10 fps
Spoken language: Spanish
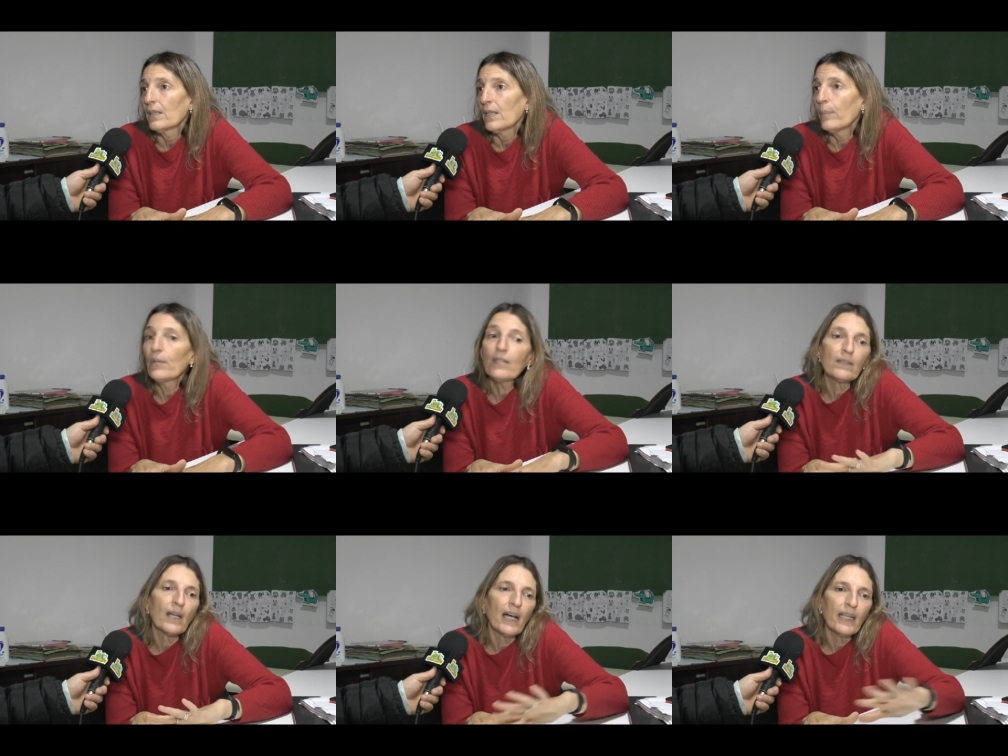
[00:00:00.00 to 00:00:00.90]

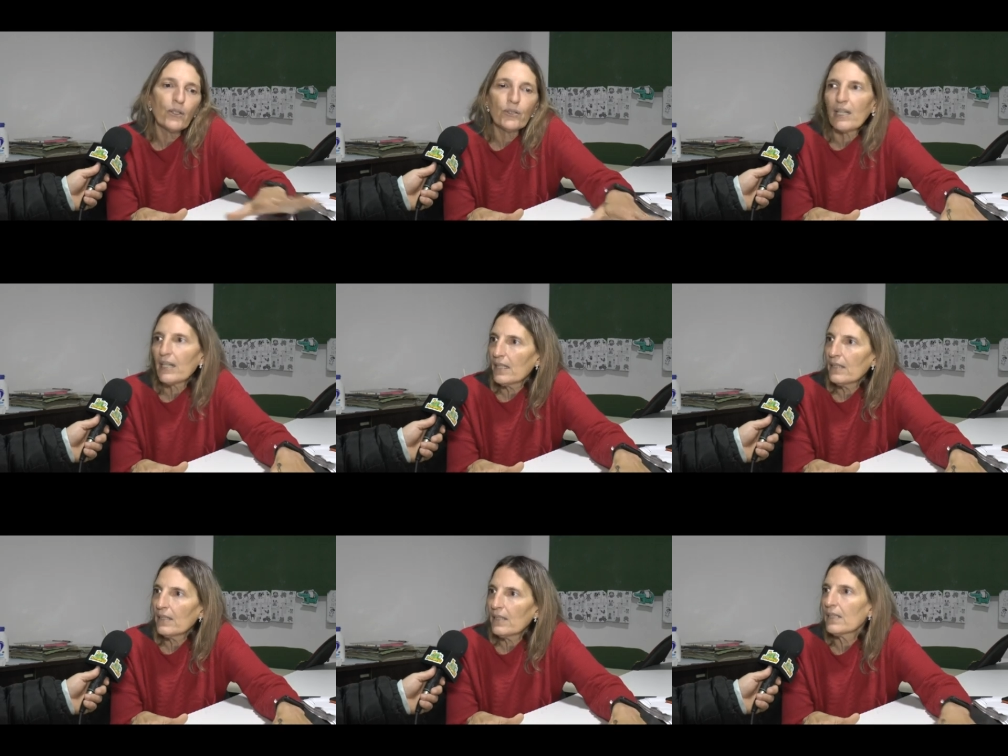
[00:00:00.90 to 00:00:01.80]
Después hay otra
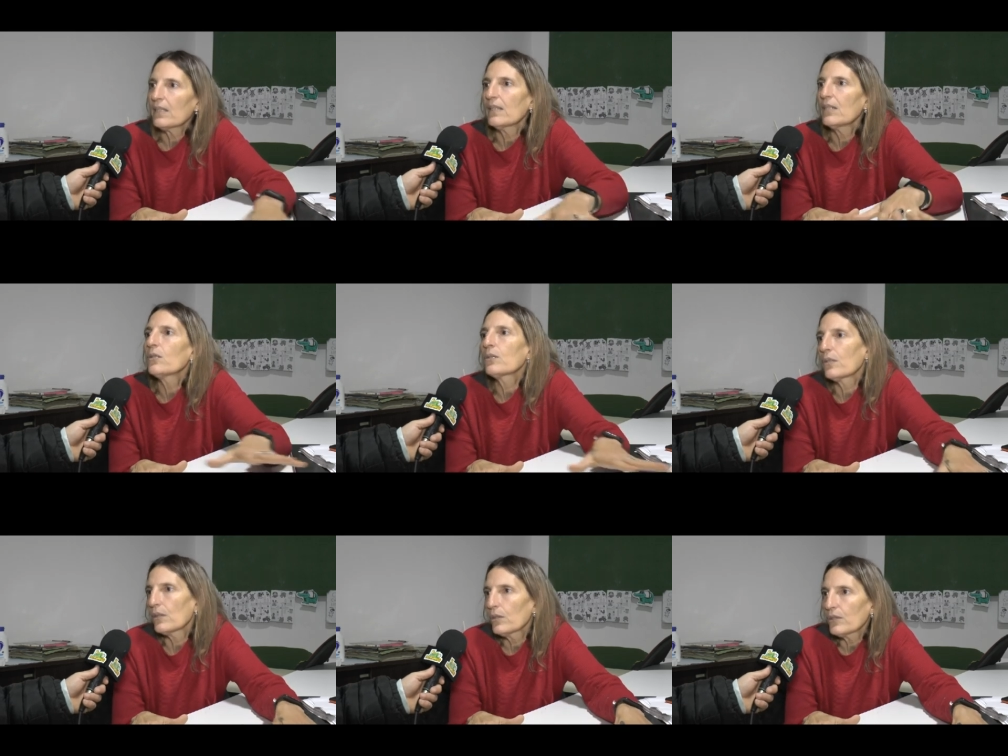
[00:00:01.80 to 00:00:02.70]
gente que tiene
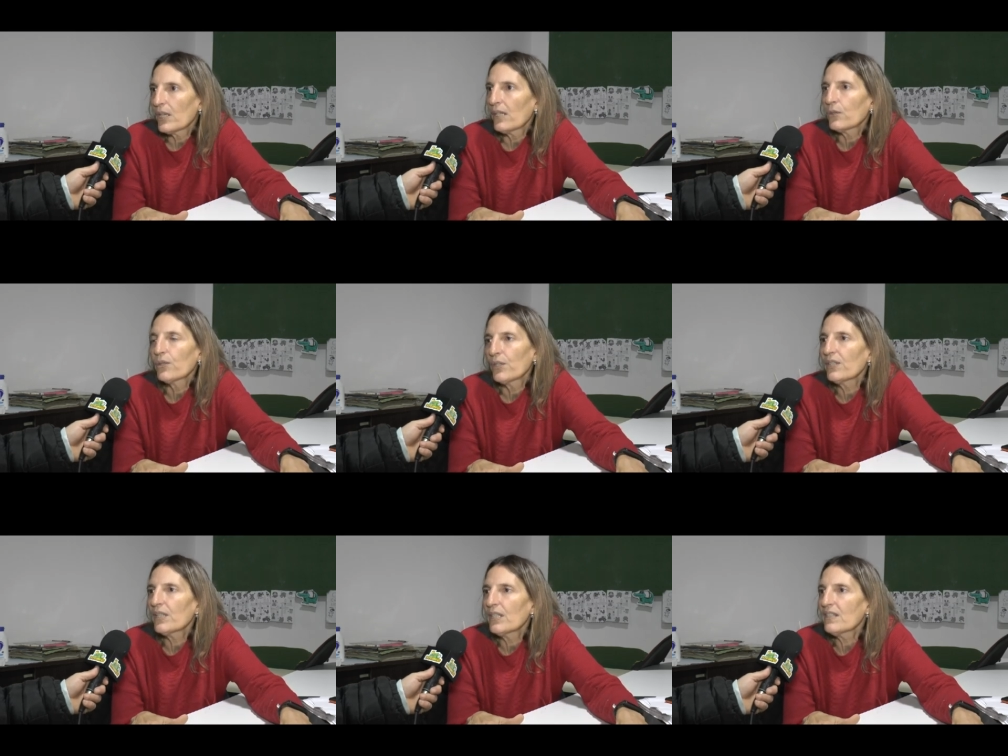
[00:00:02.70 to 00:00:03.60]
otro, otras, otros
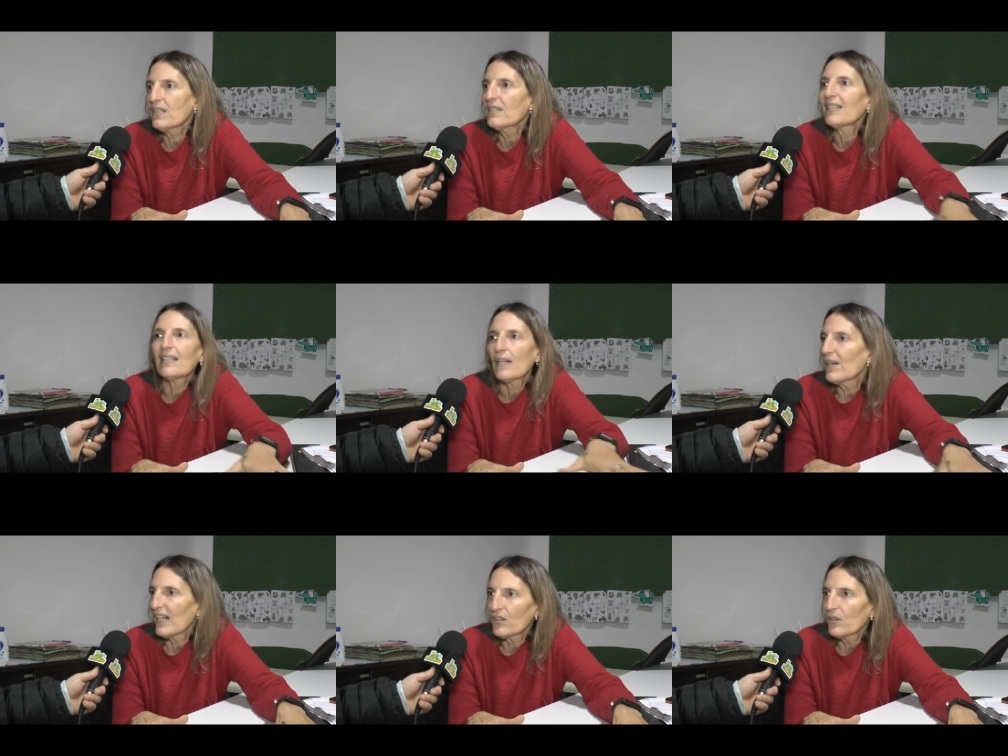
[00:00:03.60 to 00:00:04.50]
intereses y
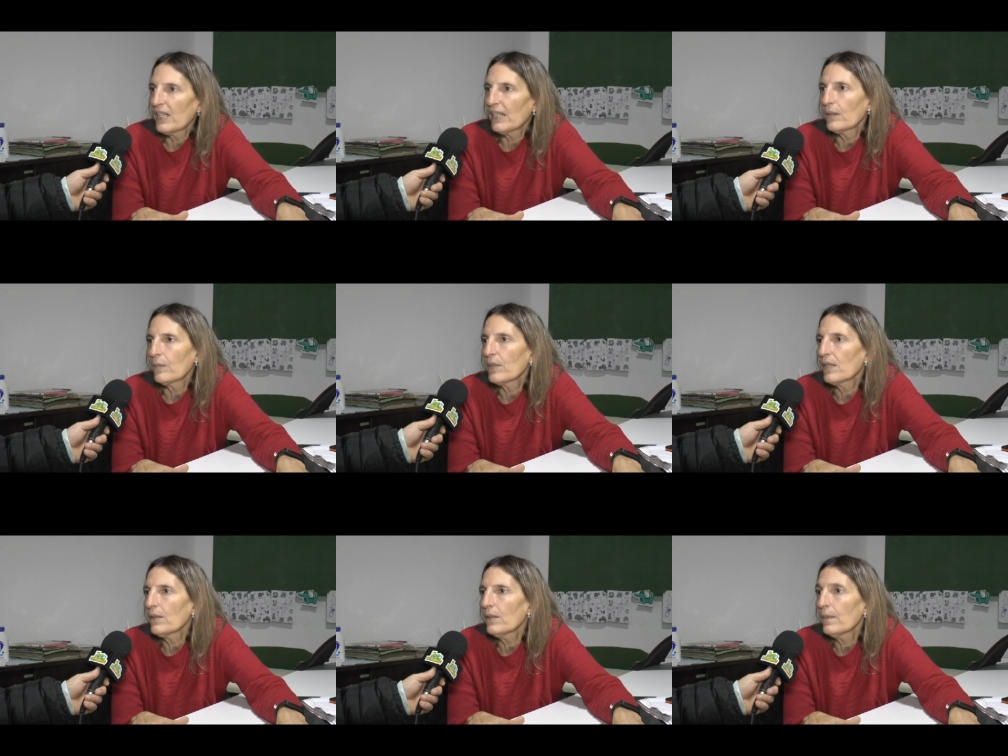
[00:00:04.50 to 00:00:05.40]
trabaja sola
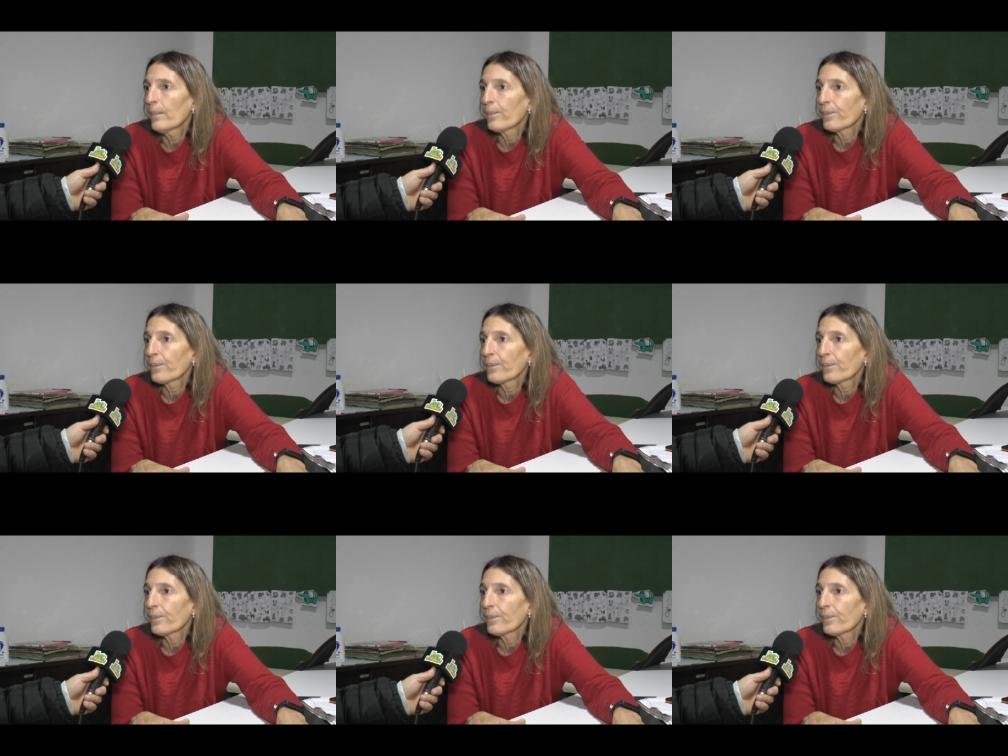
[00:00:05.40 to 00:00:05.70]
conmigo,